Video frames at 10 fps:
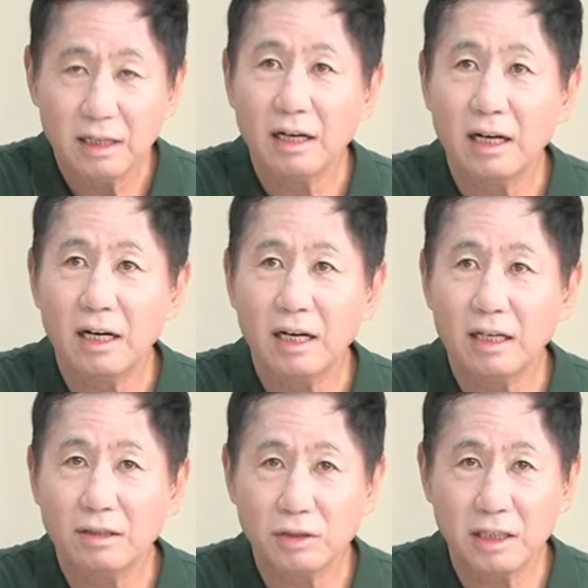아,
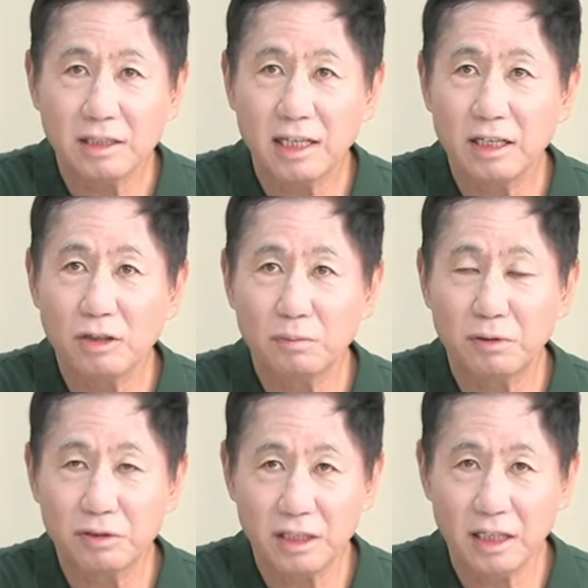우리
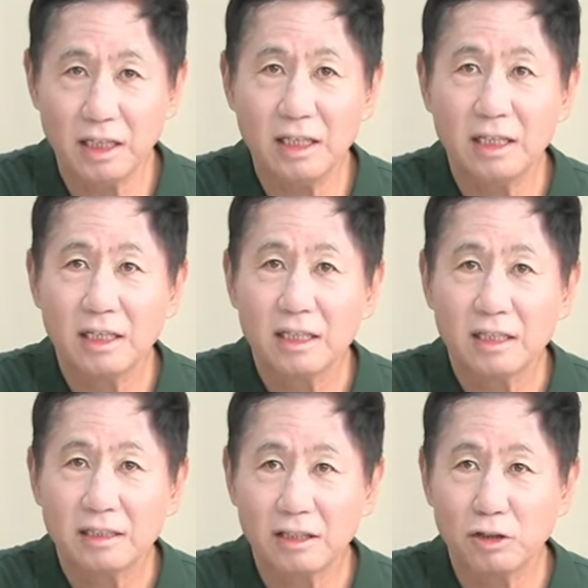제일교포들이
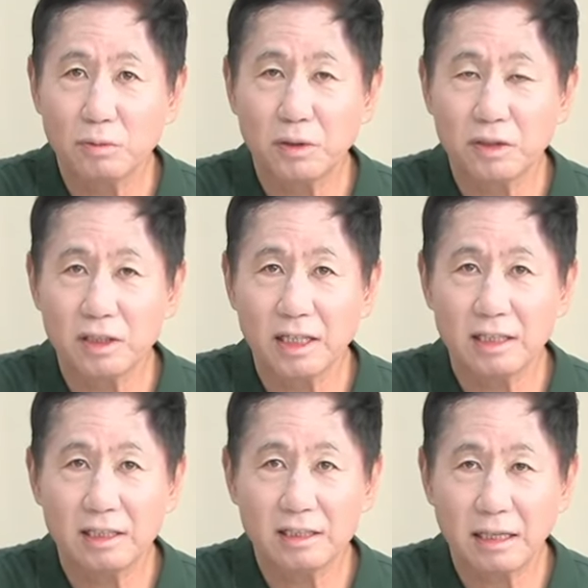제일교포들의
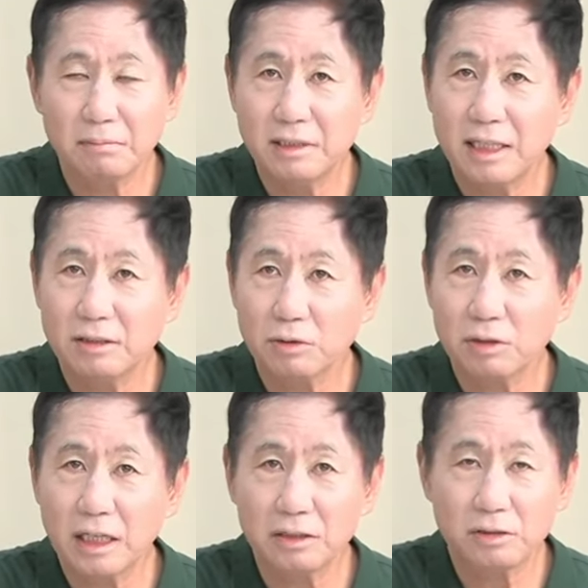삼 세 정도
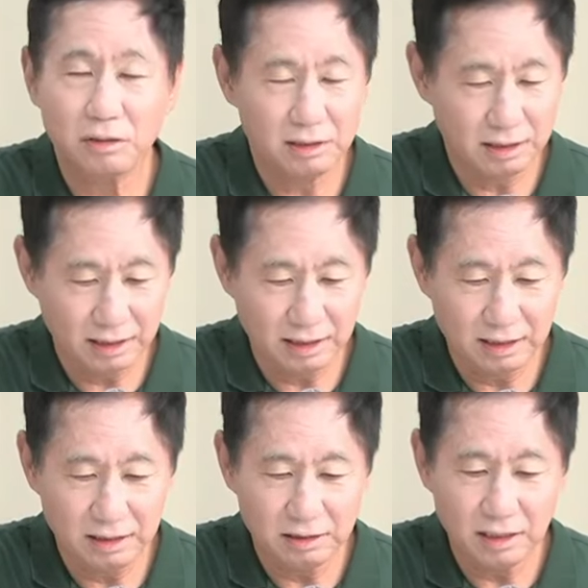되겠죠. 네,
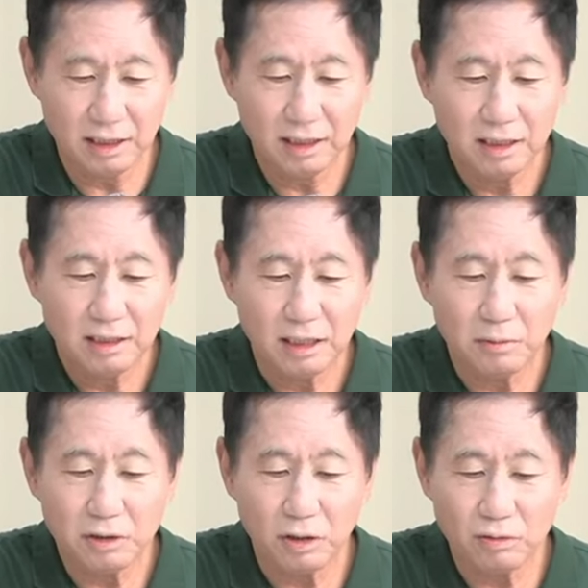이들이
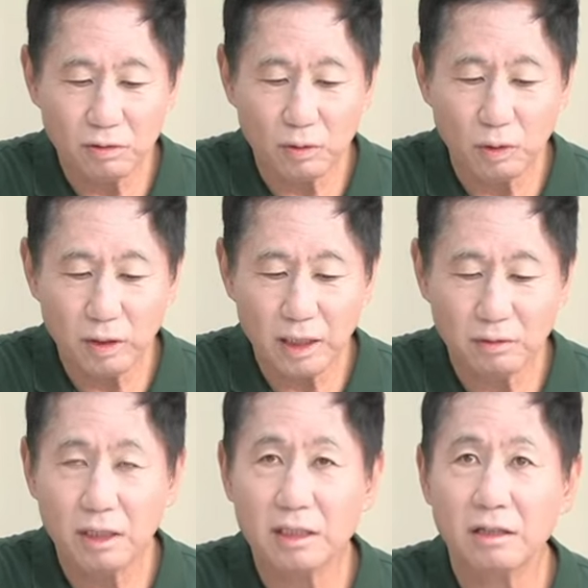일본 전국
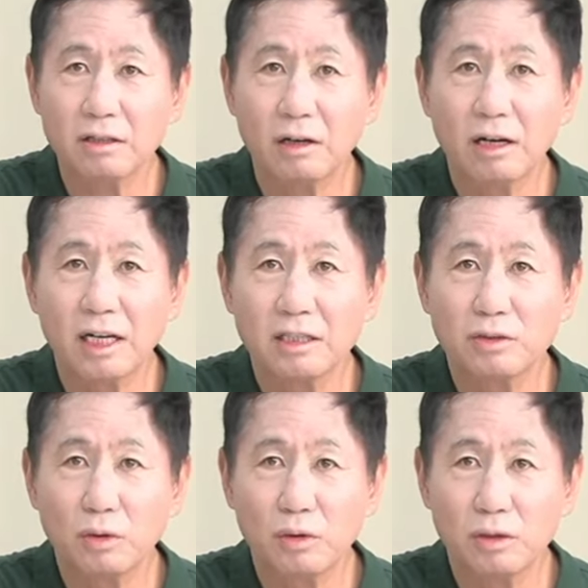고교야구에서 열악한
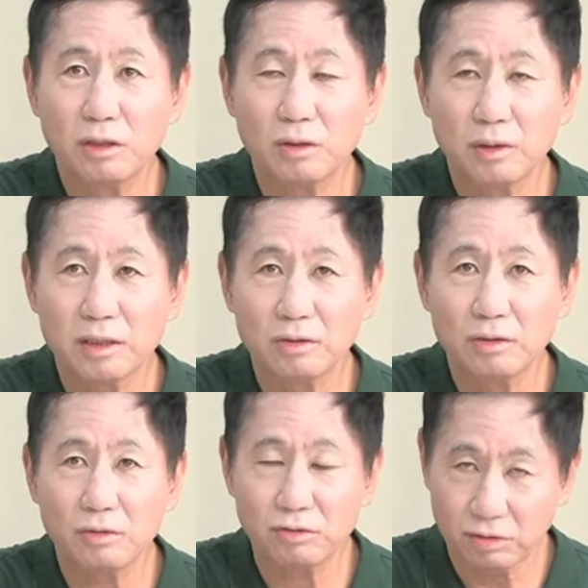조건
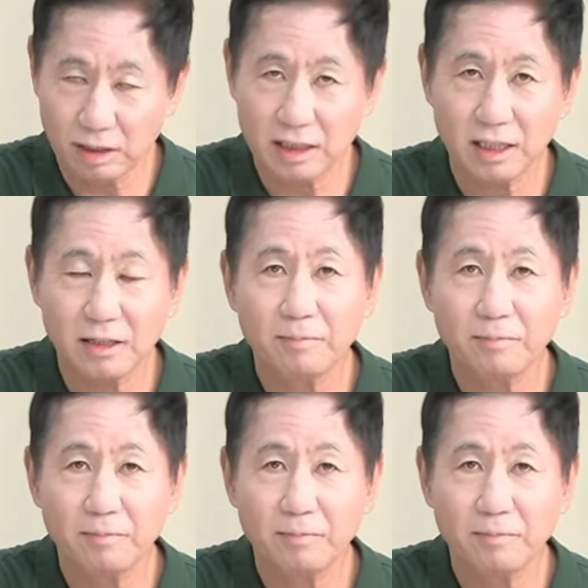속에서도 우승했다.